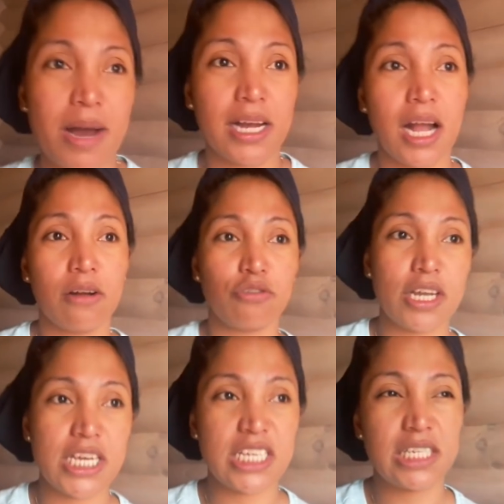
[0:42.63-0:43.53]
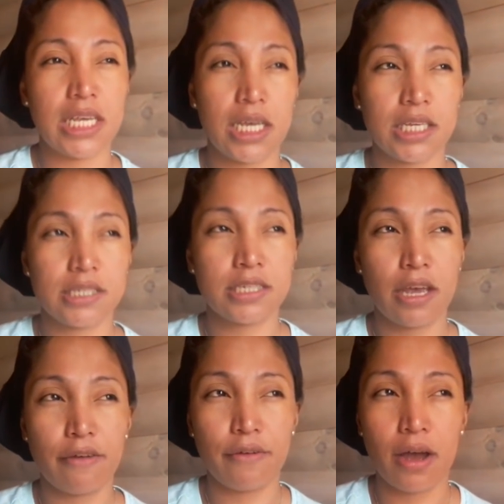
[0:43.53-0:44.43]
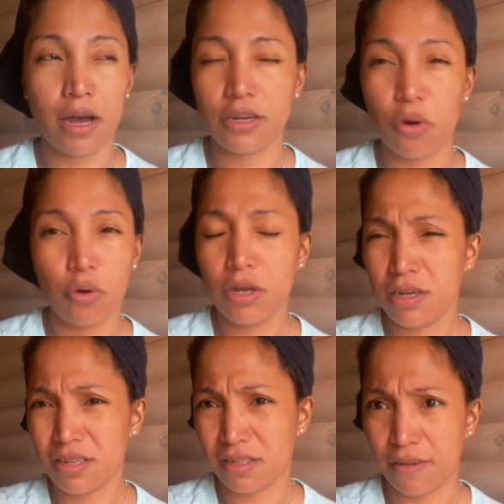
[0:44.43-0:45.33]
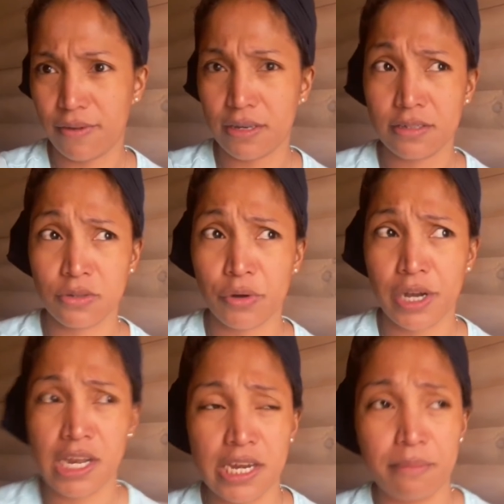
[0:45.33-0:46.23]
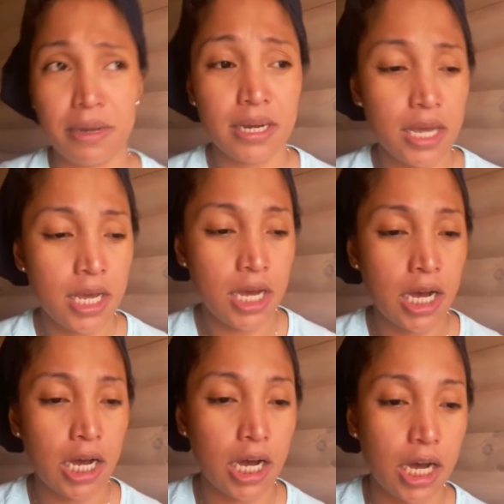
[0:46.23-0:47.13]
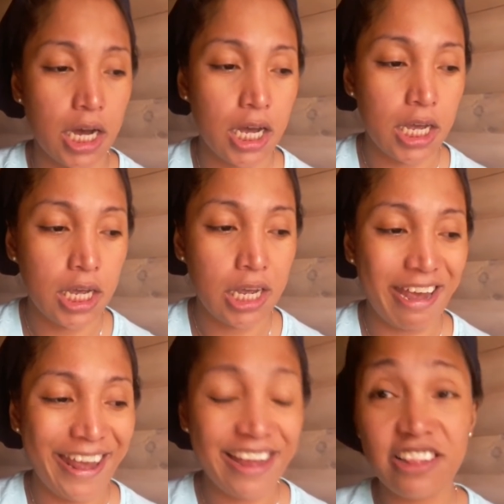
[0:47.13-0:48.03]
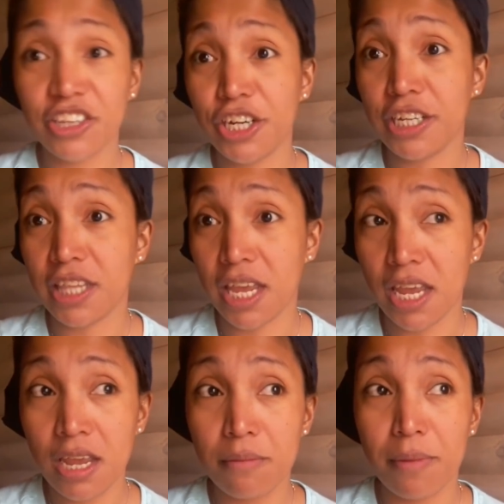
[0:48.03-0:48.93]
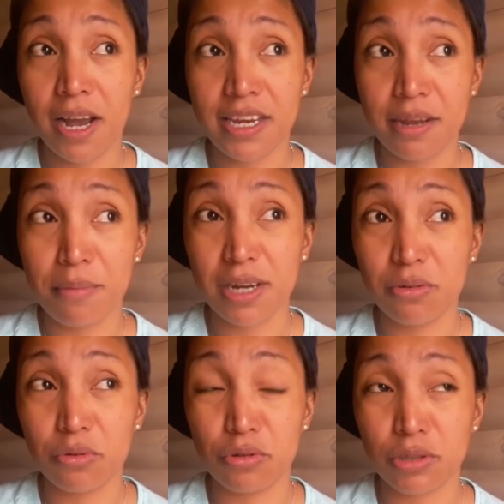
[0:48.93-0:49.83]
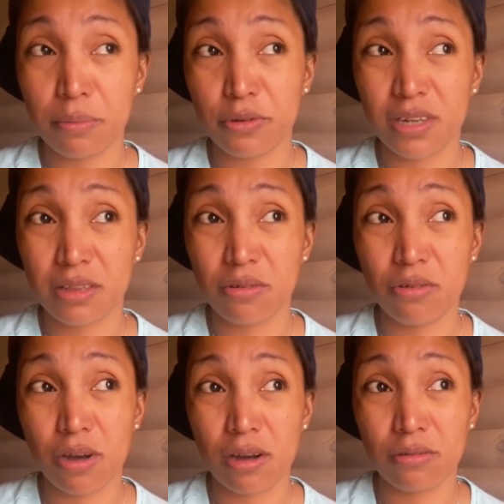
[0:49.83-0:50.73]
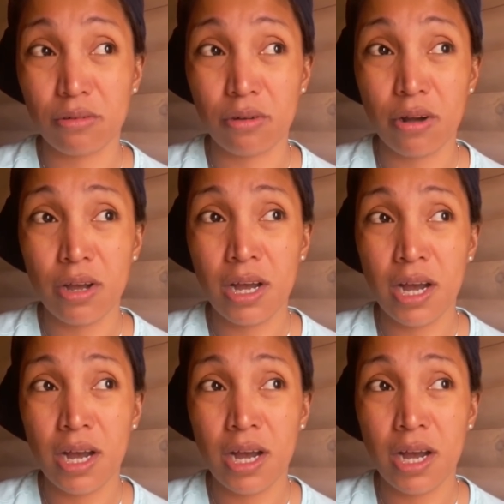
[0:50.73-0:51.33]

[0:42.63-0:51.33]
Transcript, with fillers: Maaga ako nagising. Seven, uh, ah, no, not 7. So, early naman. Uh, ah, 8.30, mga hindi, mga dudong. Tapos natulog ako.